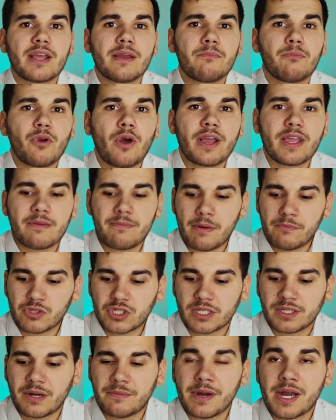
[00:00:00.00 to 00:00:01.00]
ejemplo, aquí
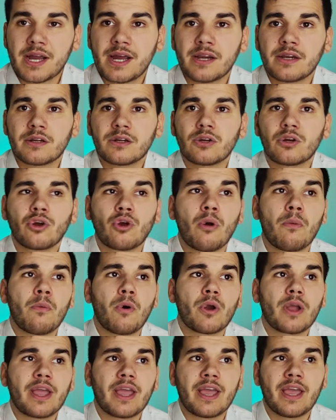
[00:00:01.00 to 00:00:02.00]
vamos a trabajar
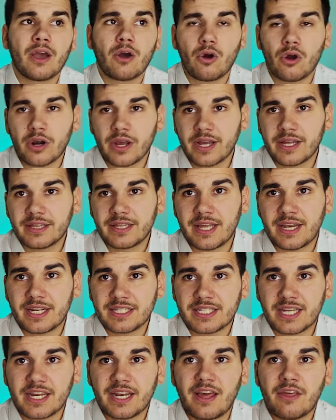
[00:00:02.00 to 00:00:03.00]
como que Jorge tiene
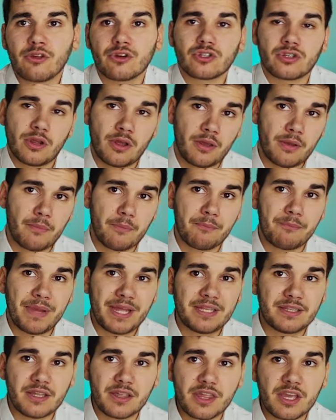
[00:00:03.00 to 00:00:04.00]
asignados
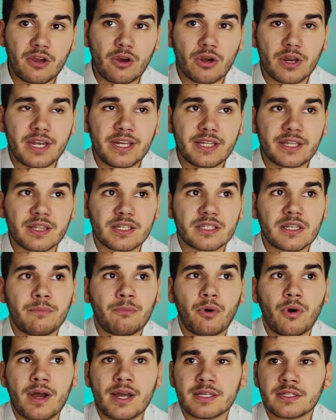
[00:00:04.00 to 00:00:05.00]
25 clientes
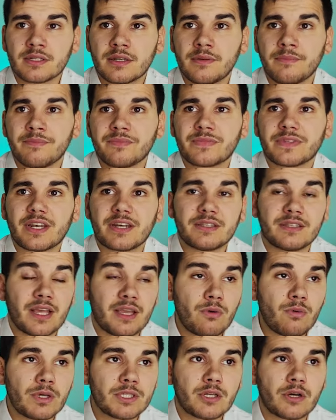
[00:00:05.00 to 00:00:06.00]
tipo A,
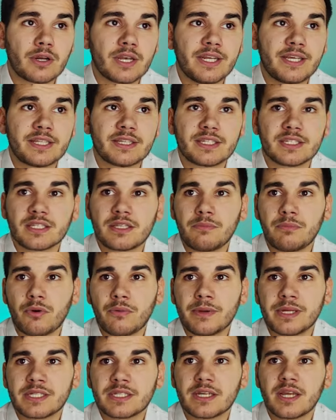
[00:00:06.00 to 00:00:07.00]
34 clientes
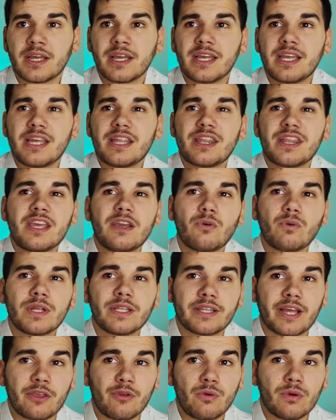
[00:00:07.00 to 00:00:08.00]
tipo B y
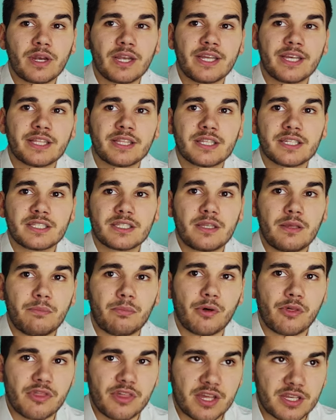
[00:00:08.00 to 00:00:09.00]
51 clientes
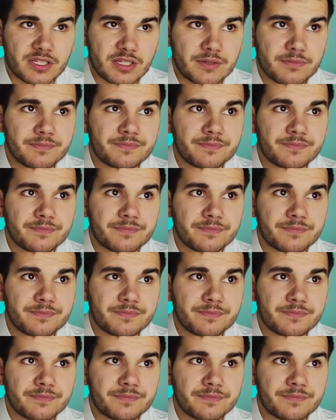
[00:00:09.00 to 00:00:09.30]
tipo C.